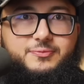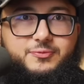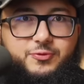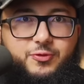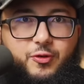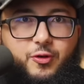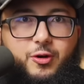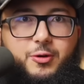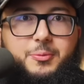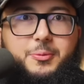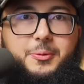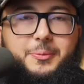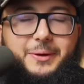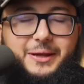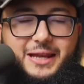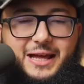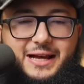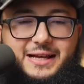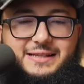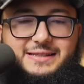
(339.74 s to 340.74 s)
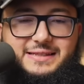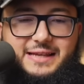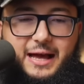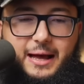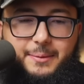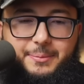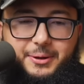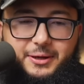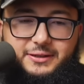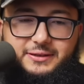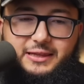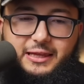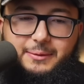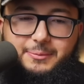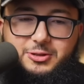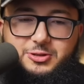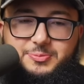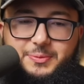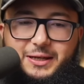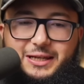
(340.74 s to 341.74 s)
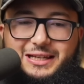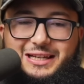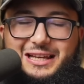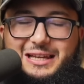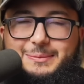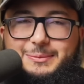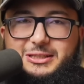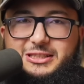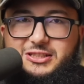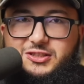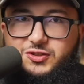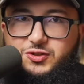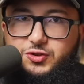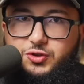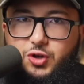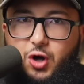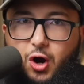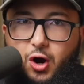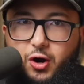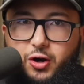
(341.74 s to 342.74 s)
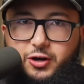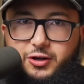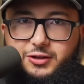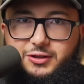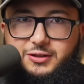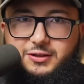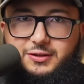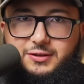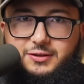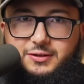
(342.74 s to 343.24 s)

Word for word: former معناها سابق طيب ايش معنى كلمة start